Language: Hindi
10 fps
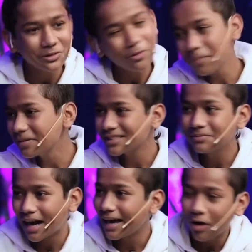तो कोई भी चीज़
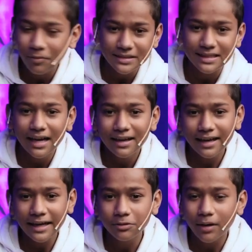आई ऑलवेज
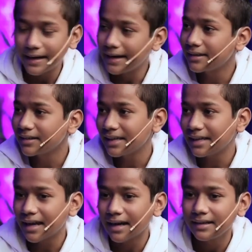लाइक टू
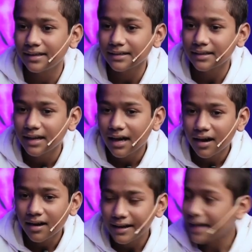एंटरटेन एंड
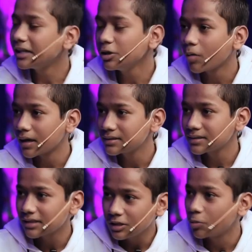गेट न्यू
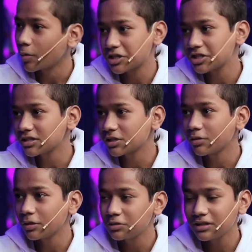आंसर्स एंड न्यू क्वेश्चन
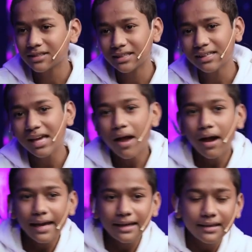क्योंकि उसी से ही
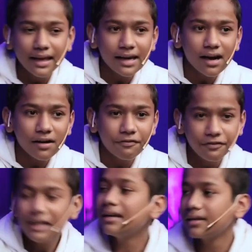एक नया
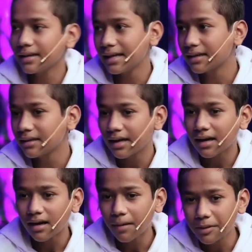फील्ड एक
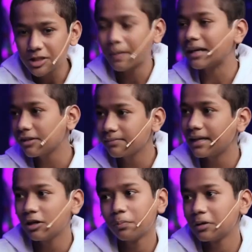नया परस्पेक्टिव मेरे
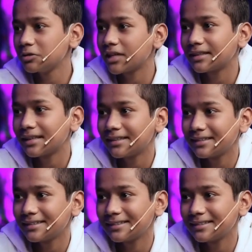लिए ओपन हो जाता है